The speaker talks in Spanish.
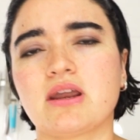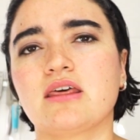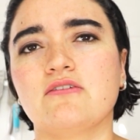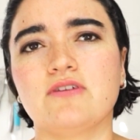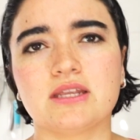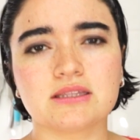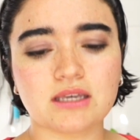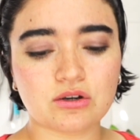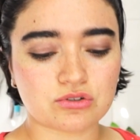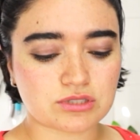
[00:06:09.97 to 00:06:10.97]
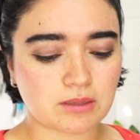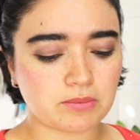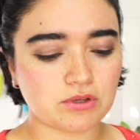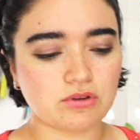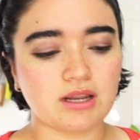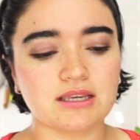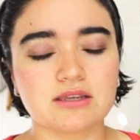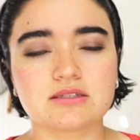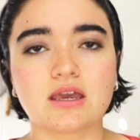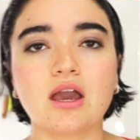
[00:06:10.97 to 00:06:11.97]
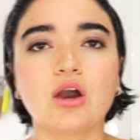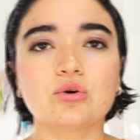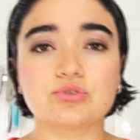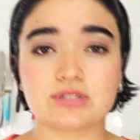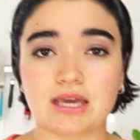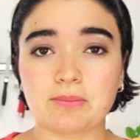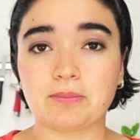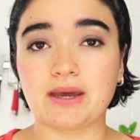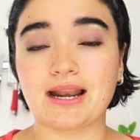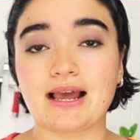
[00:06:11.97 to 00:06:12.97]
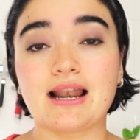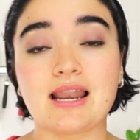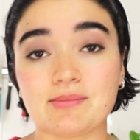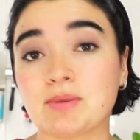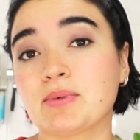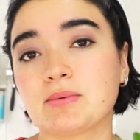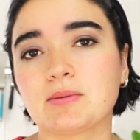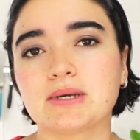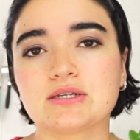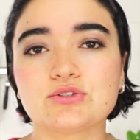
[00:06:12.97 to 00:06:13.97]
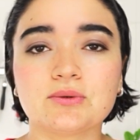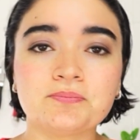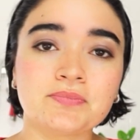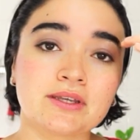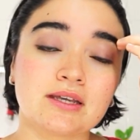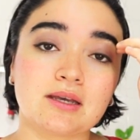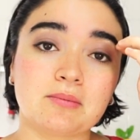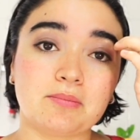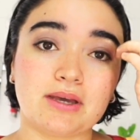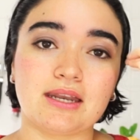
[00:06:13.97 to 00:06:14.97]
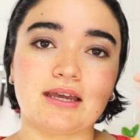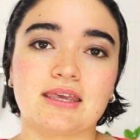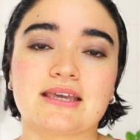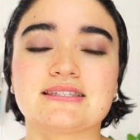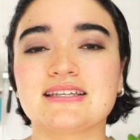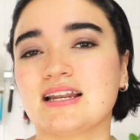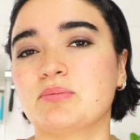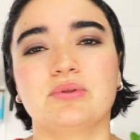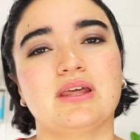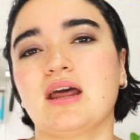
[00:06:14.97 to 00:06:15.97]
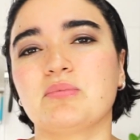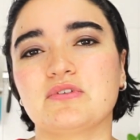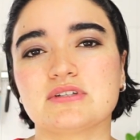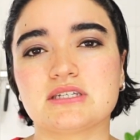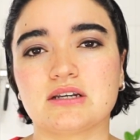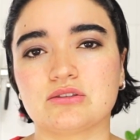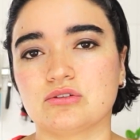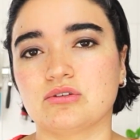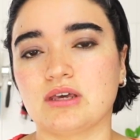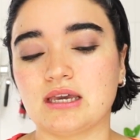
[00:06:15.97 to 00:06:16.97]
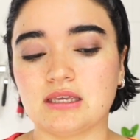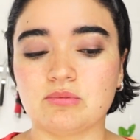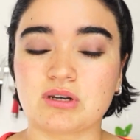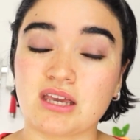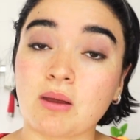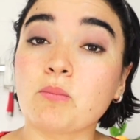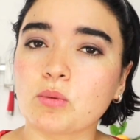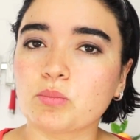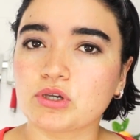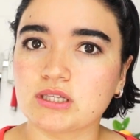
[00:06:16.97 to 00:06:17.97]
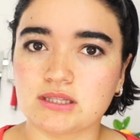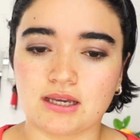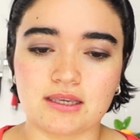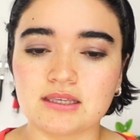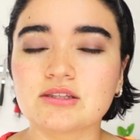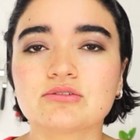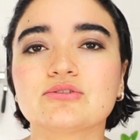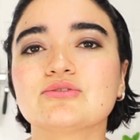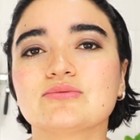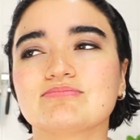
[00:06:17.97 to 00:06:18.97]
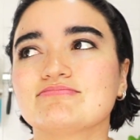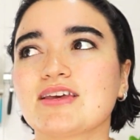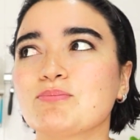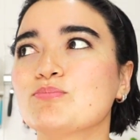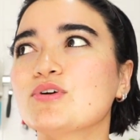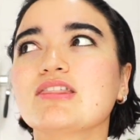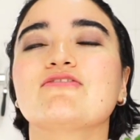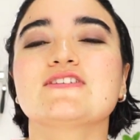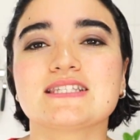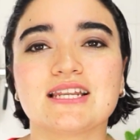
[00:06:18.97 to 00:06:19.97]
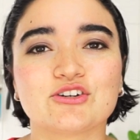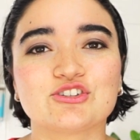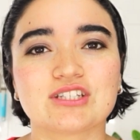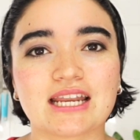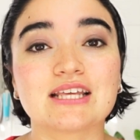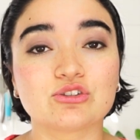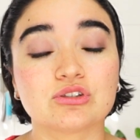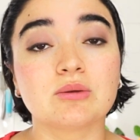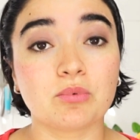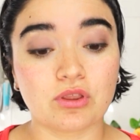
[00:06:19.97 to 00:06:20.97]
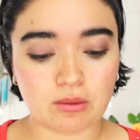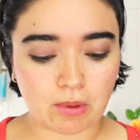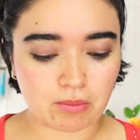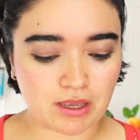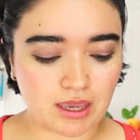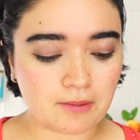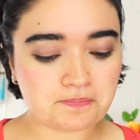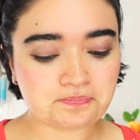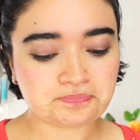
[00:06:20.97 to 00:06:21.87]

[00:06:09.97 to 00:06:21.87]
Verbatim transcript: para diferentes cosas, pero yo las quise usar para la misma preparación para que así las pudiera aprovechar todas y porque eran muy poquitas. Aquí es muy difícil encontrar estos tipos de papaya